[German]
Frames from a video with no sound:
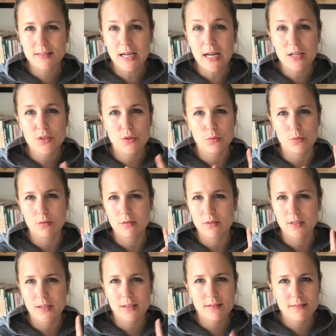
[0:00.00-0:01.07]
Radio,
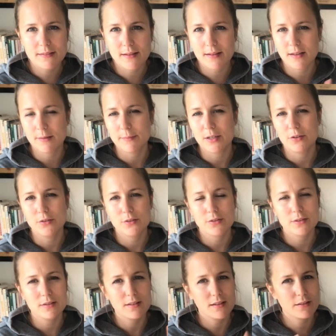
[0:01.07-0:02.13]
Instagram aus,
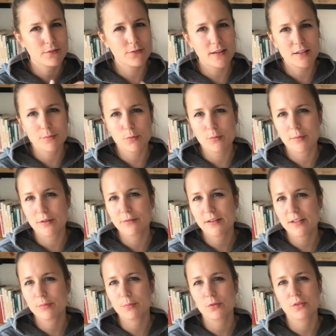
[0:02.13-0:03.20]
lasst Facebook mal
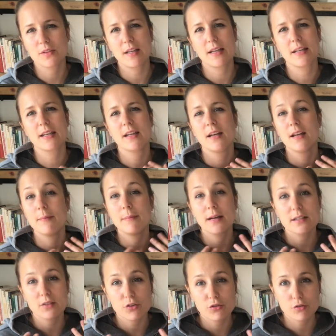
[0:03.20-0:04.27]
Facebook sein, macht
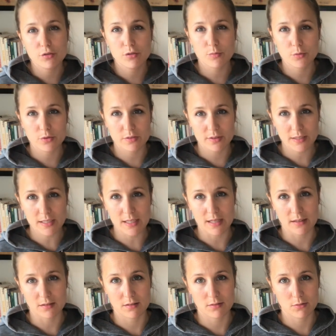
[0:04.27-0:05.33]
euch schöne Musik an
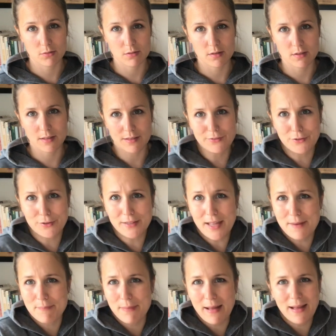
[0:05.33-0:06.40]
oder lasst euch
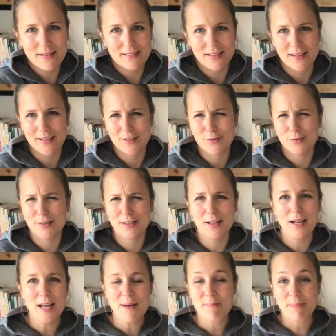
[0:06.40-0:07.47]
ein Bad ein oder
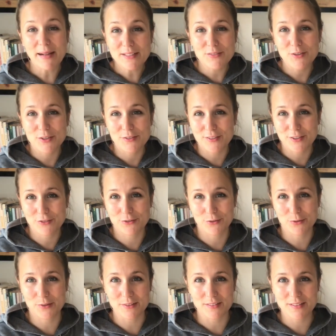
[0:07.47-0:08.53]
backt euch was
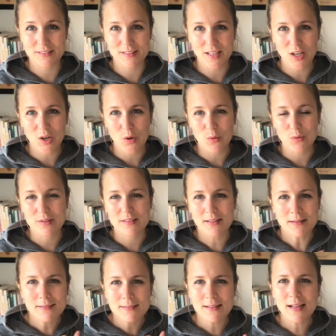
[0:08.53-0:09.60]
Schönes und
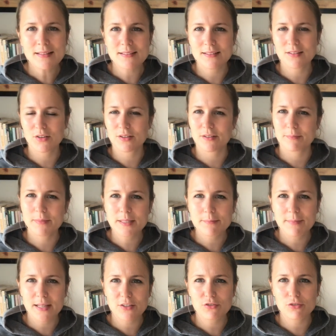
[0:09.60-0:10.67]
dann sagt ihr euren
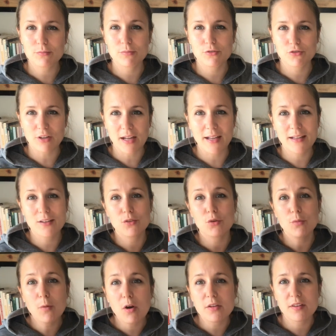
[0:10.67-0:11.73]
Mitmenschen Bescheid um
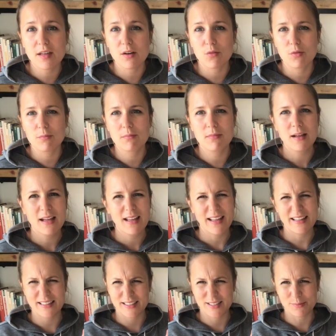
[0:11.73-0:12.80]
euch herum,
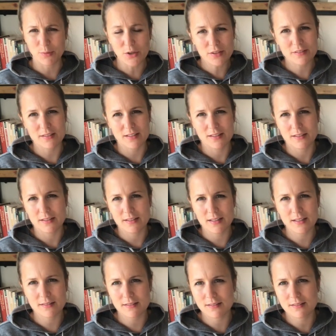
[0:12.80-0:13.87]
hey, ich möchte in den
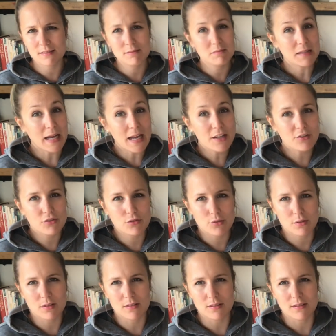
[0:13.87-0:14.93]
nächsten drei
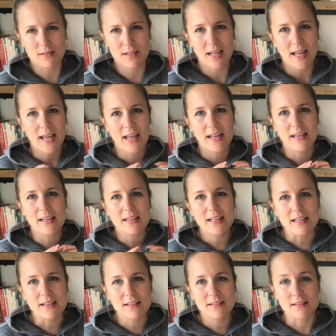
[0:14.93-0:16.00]
Stunden
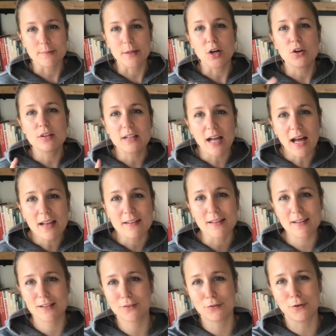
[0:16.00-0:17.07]
nichts, aber auch gar
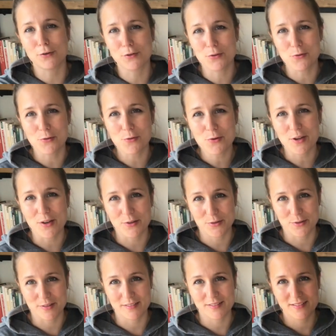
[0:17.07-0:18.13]
nichts von Corona
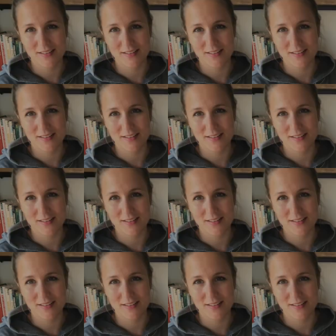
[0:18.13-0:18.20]
hören.